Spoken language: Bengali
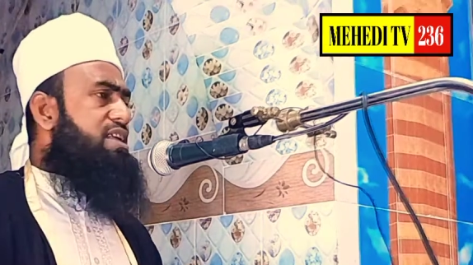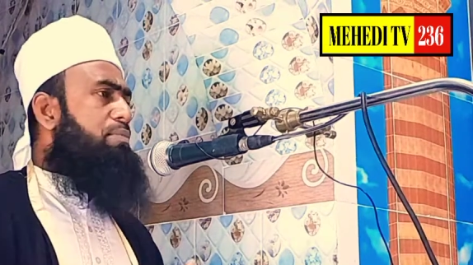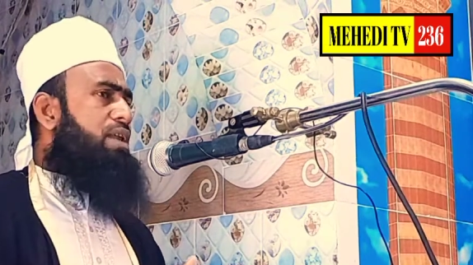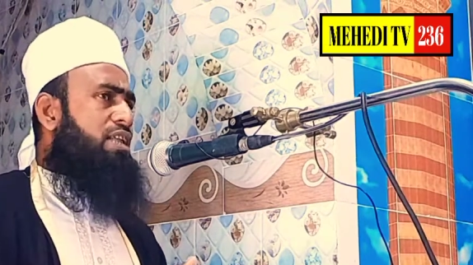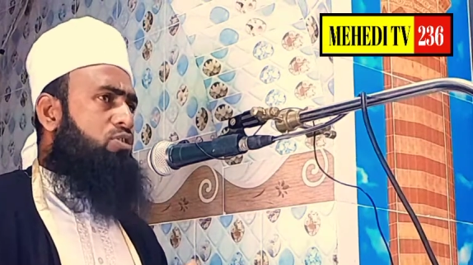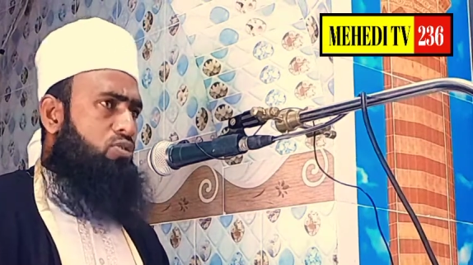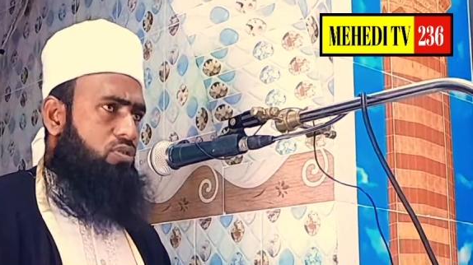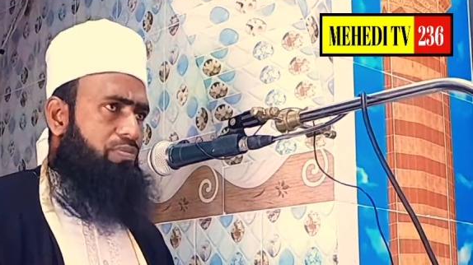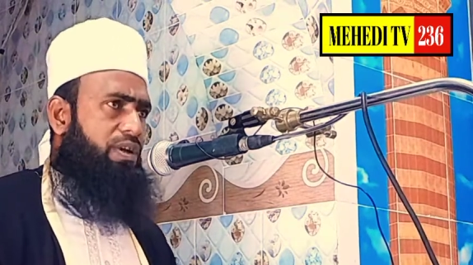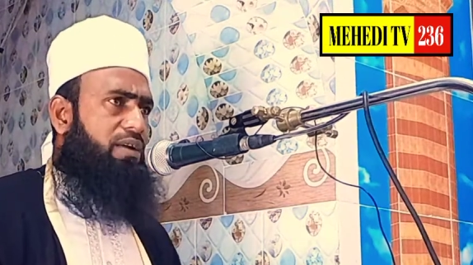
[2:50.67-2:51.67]
ঈদে
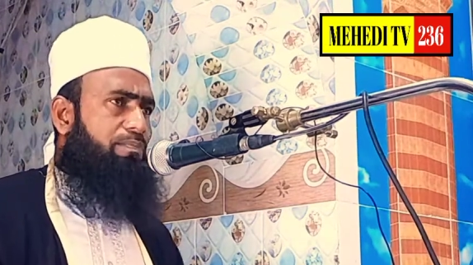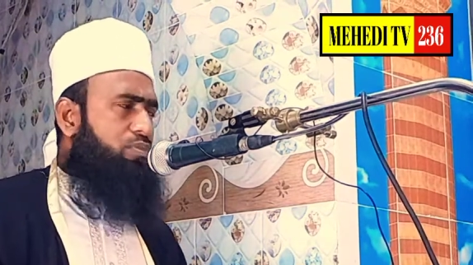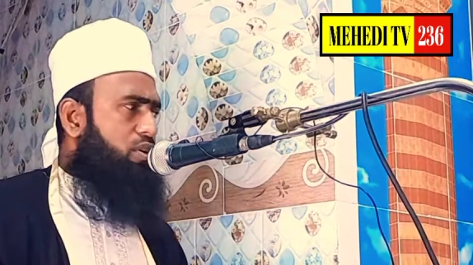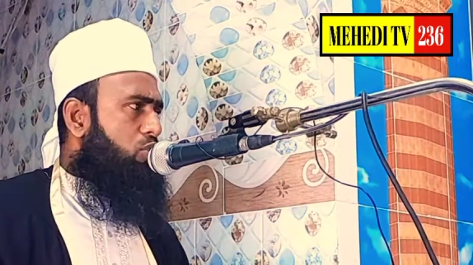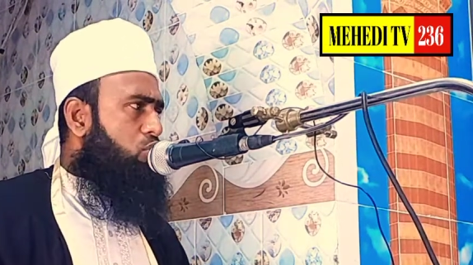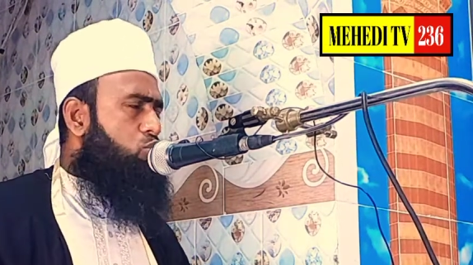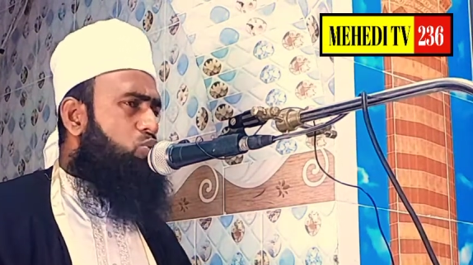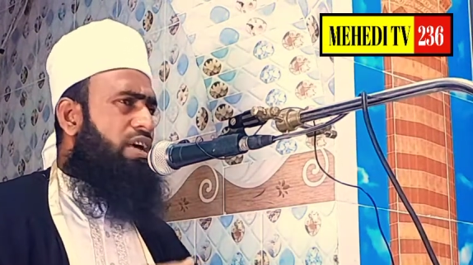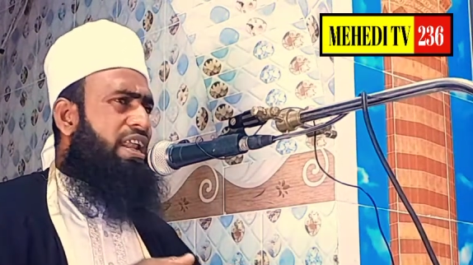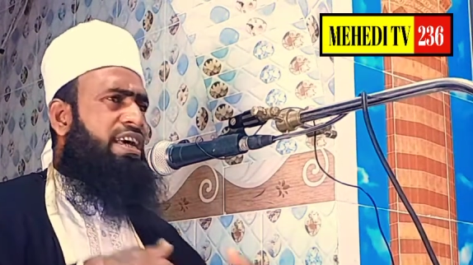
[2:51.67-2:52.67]
মেলাদুলনবী
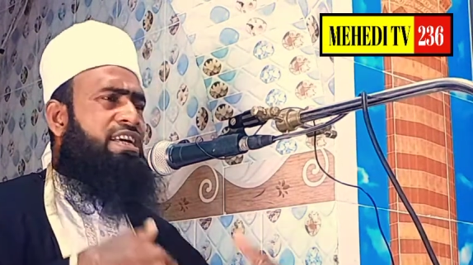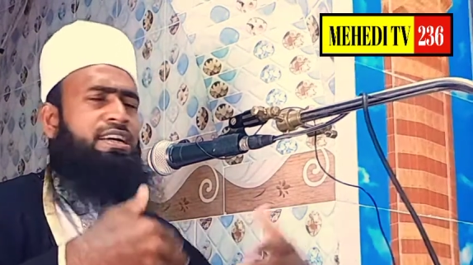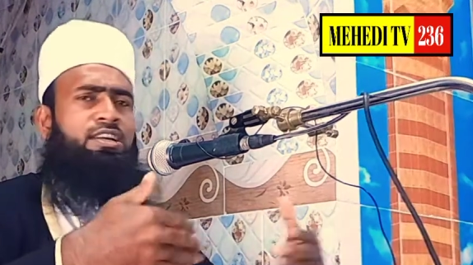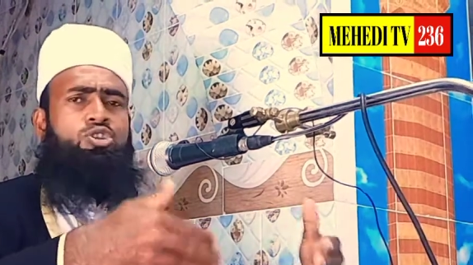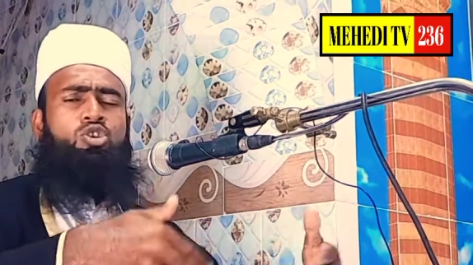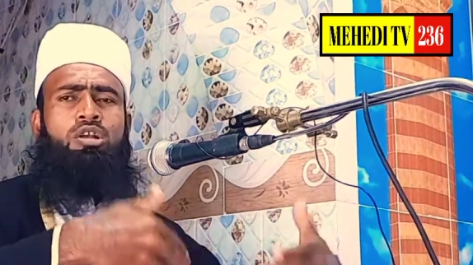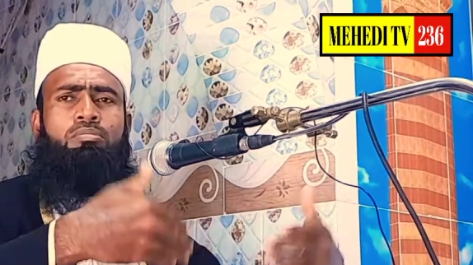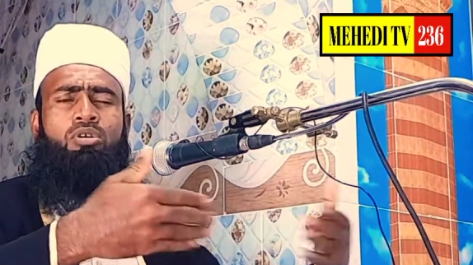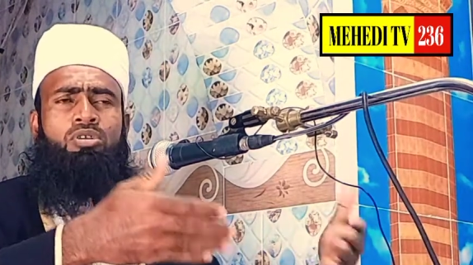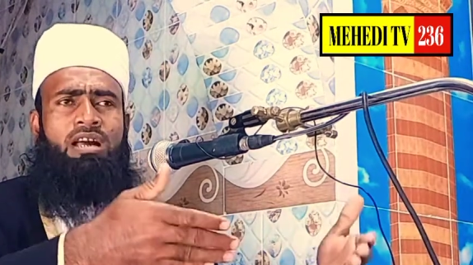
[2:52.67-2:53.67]
রসুলের এই
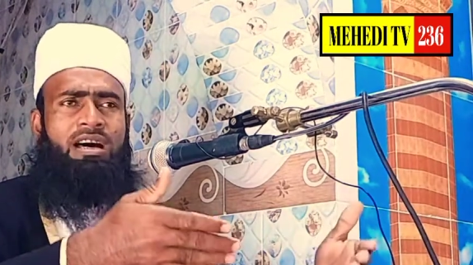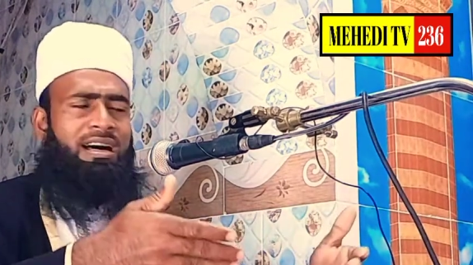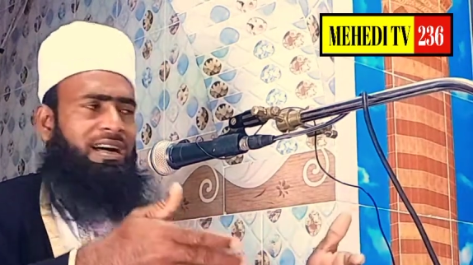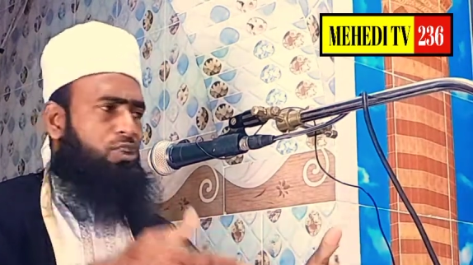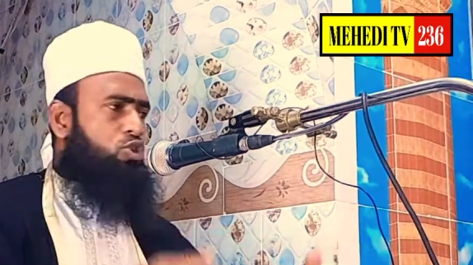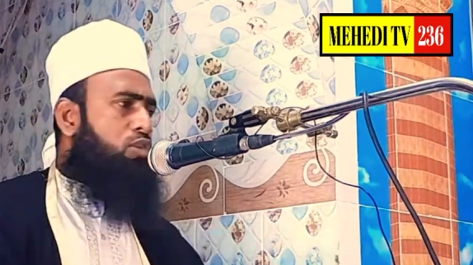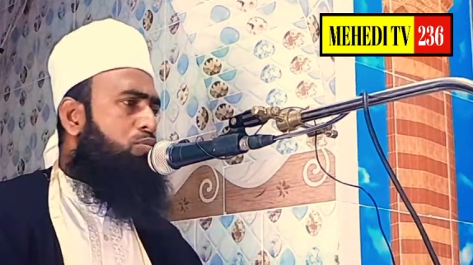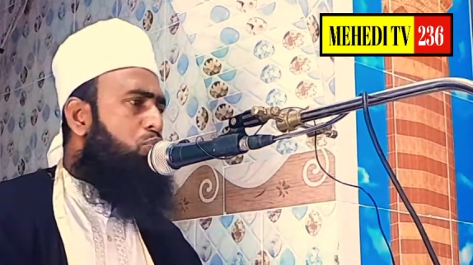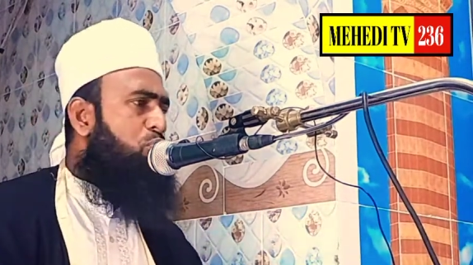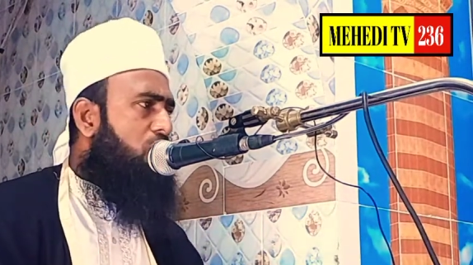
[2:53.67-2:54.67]
জন্মটা
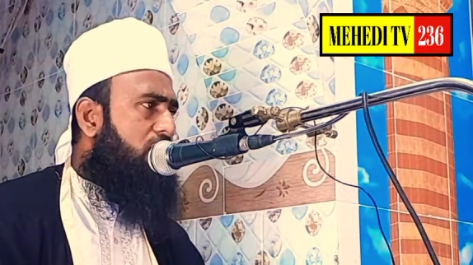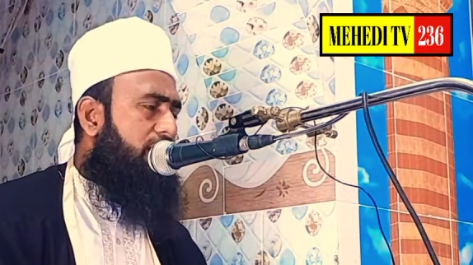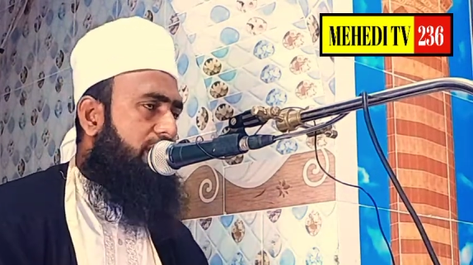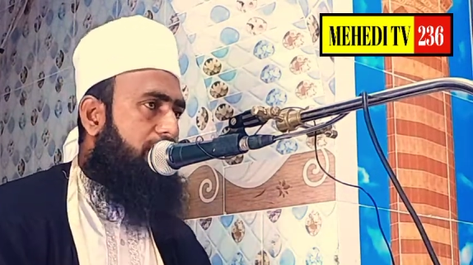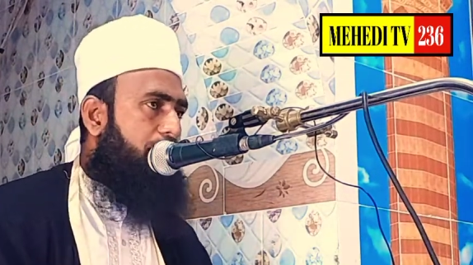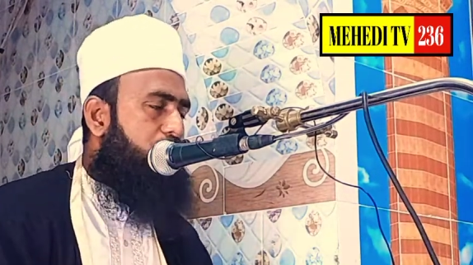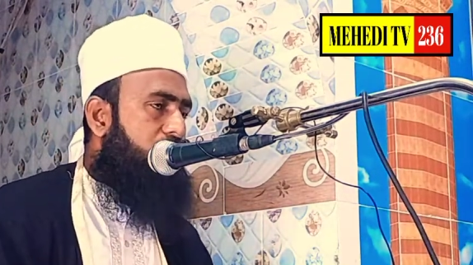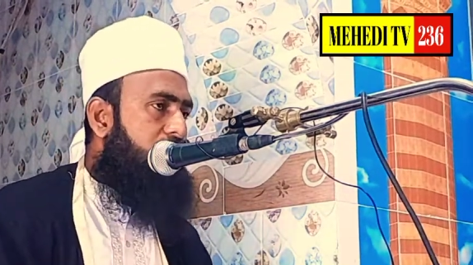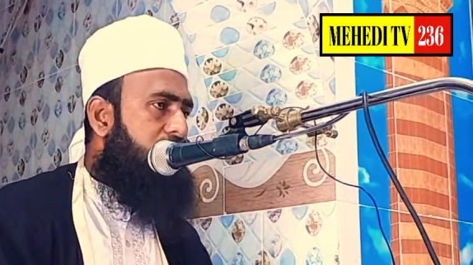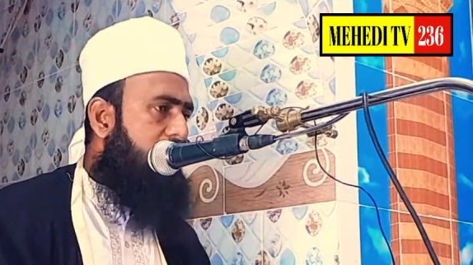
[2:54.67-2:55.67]
জন্ম উপলক্ষে
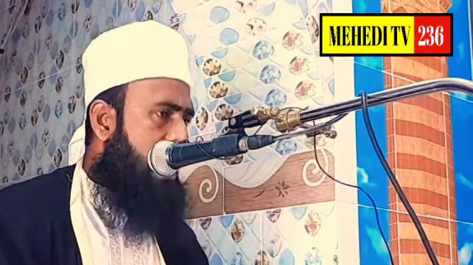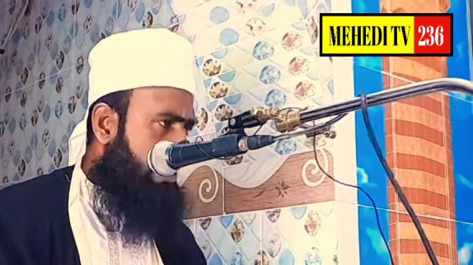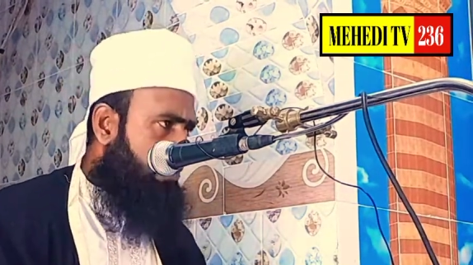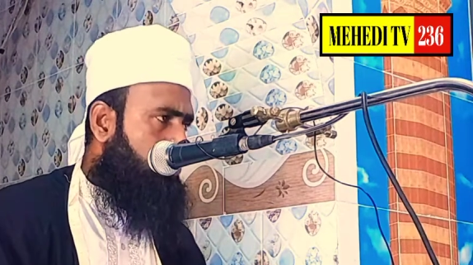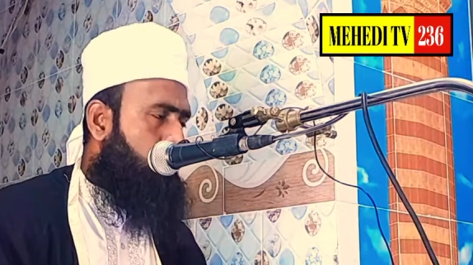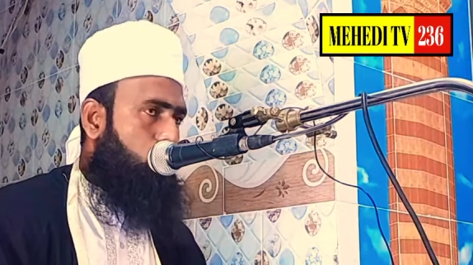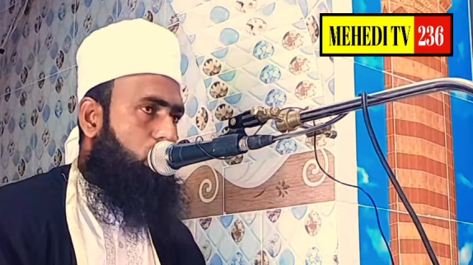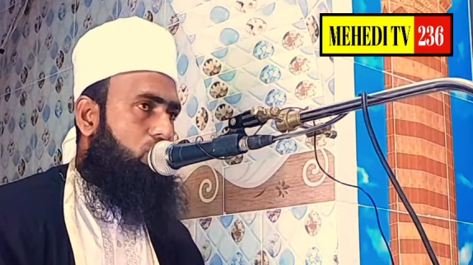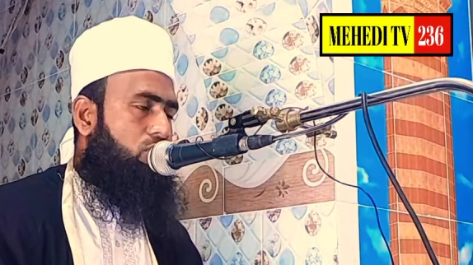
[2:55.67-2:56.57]
যে আনন্দ